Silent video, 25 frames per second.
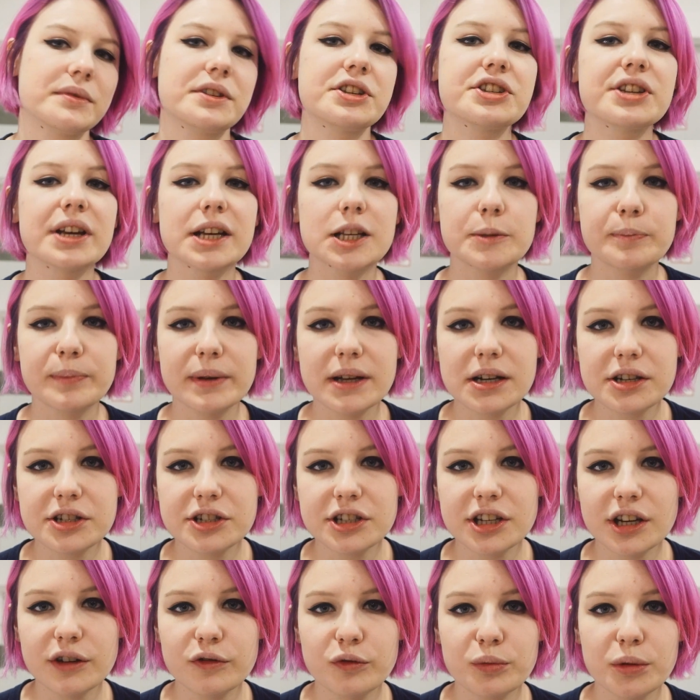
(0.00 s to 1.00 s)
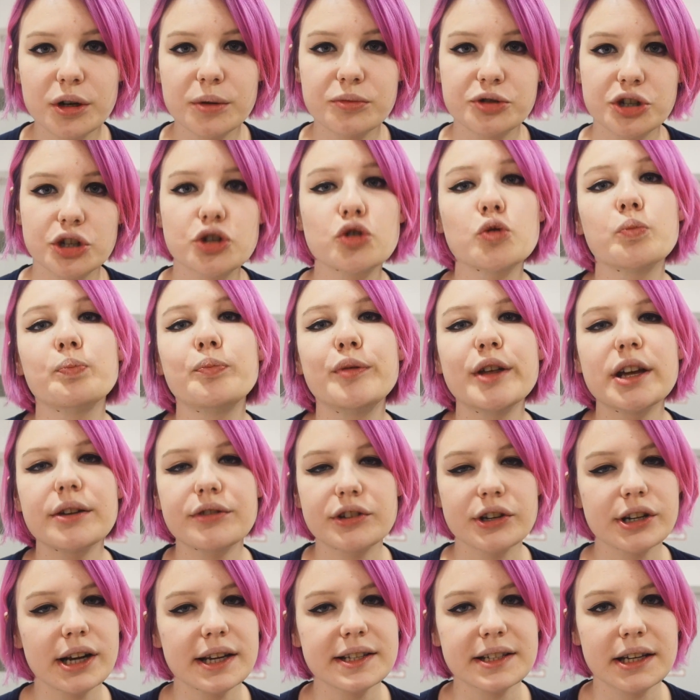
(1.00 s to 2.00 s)
Dzisiaj jest pierwszy dzień w moim życiu,
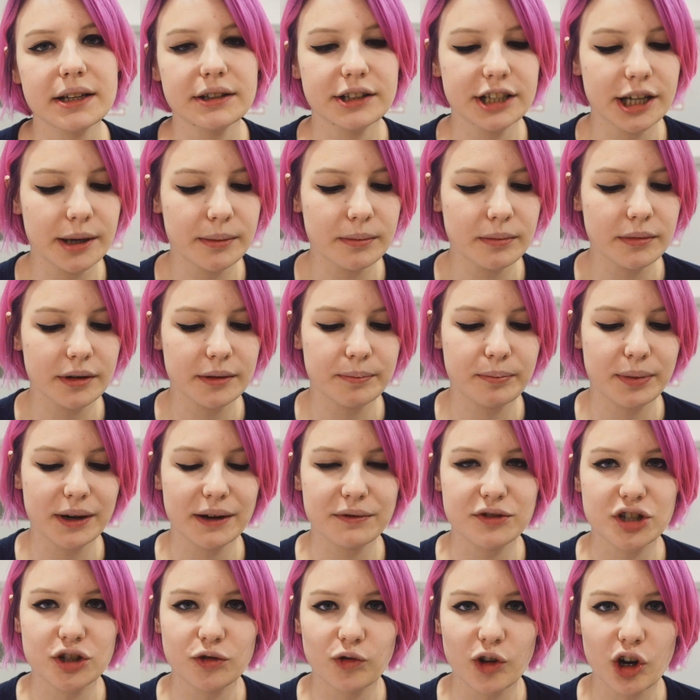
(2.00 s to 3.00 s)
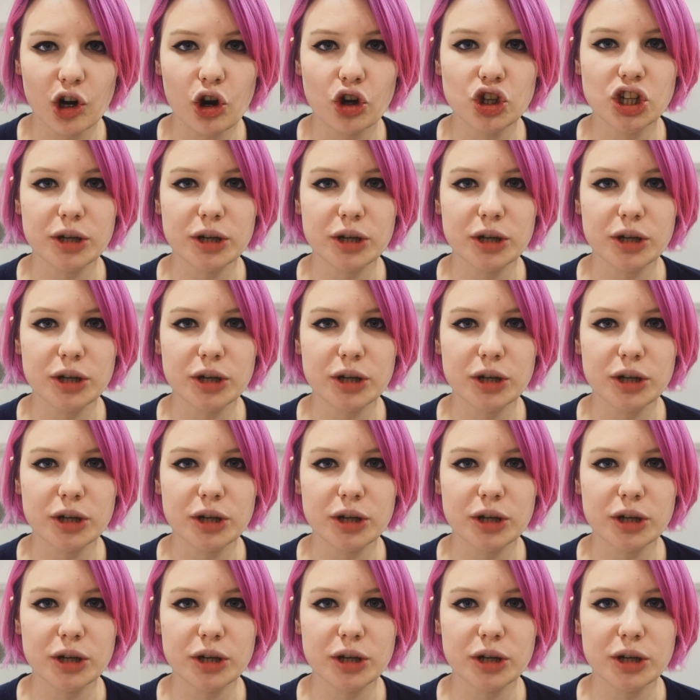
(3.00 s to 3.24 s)
pierwszy raz kiedy jem prawdziwego